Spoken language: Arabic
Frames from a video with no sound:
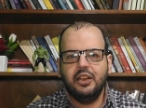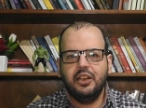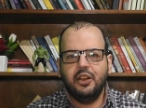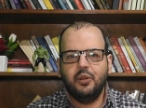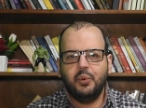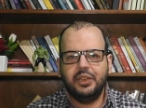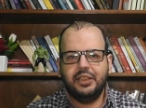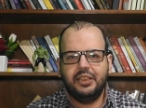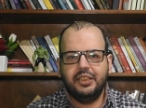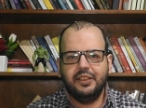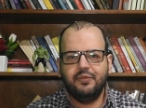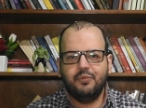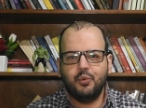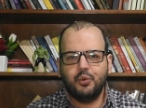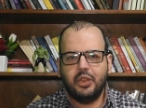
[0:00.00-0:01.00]
لو جيت كده
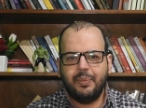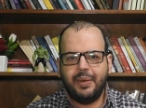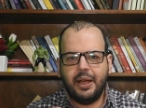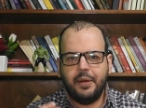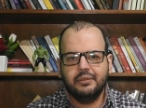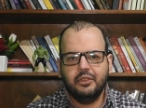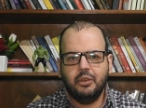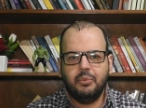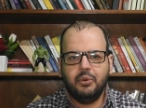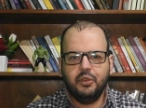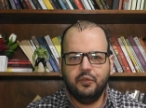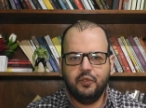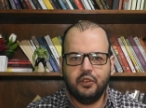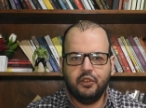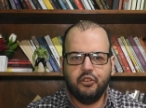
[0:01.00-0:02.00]
في مجتمع
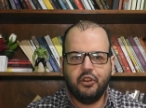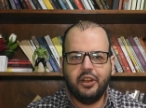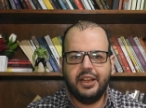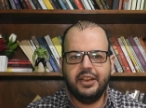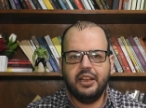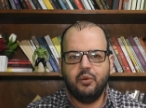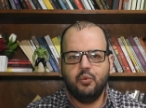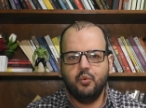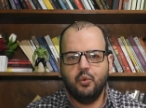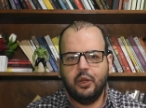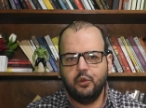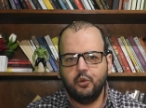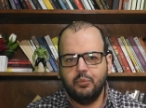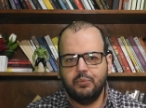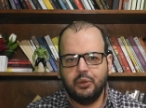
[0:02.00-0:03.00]
طبقات فقيره يعني او
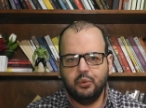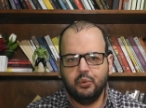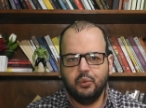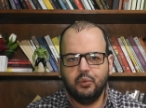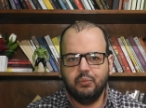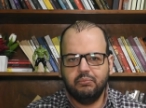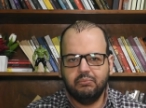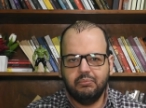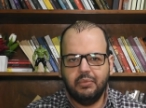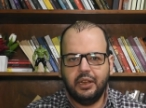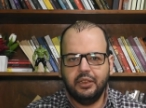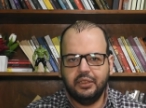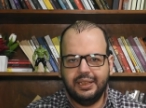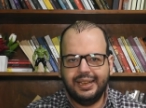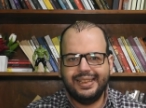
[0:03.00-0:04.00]
عندهم برضو
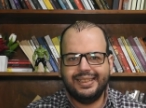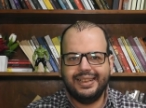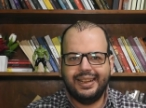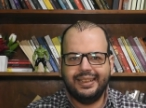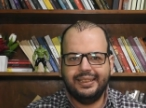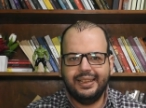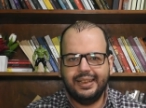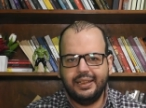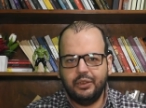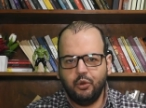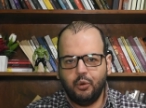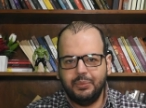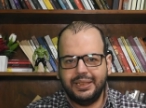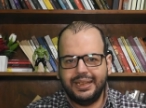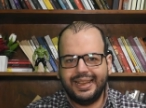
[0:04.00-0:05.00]
بعض الناس اللي عندها
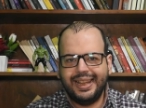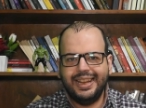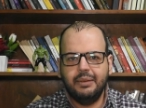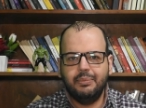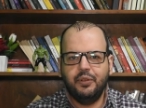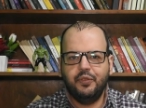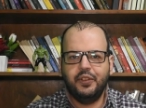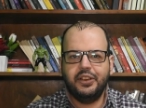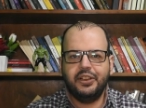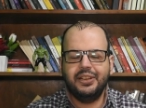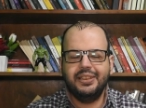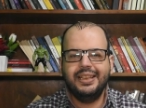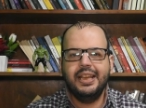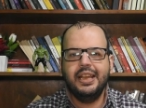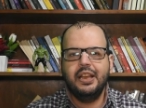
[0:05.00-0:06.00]
نوع من الجهل بالفكره
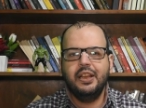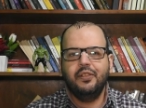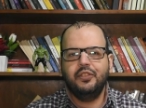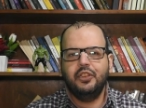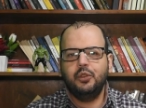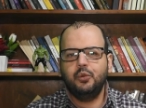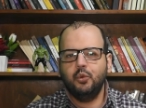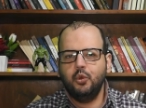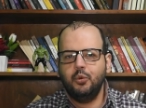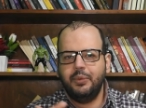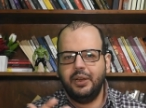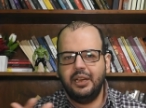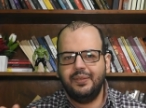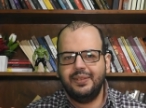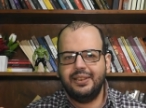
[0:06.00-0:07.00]
دي تيجي تقول لهم
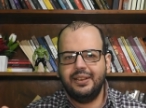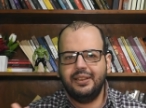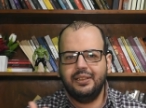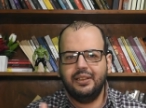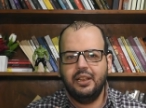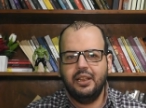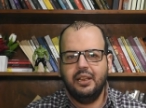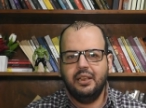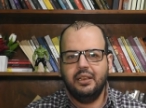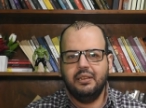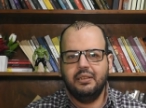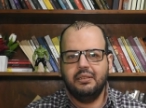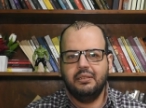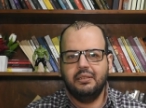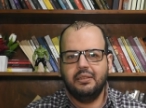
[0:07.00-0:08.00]
انا مثلا
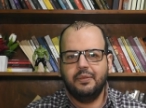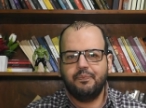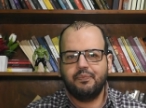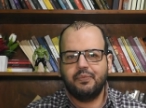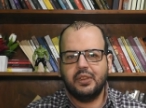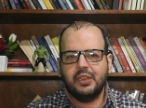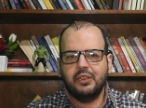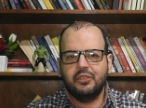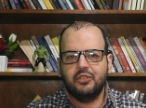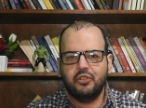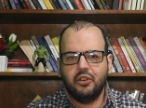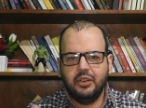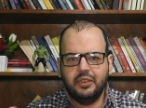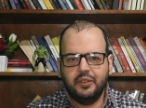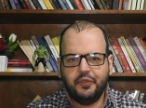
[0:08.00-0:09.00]

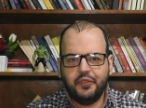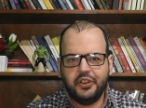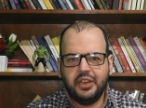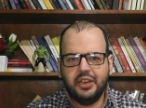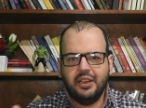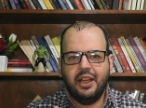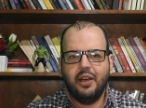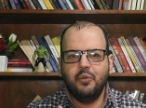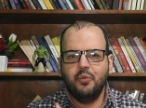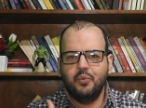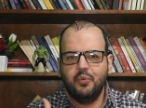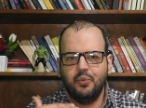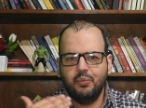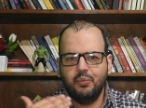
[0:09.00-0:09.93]
تشايلد فري او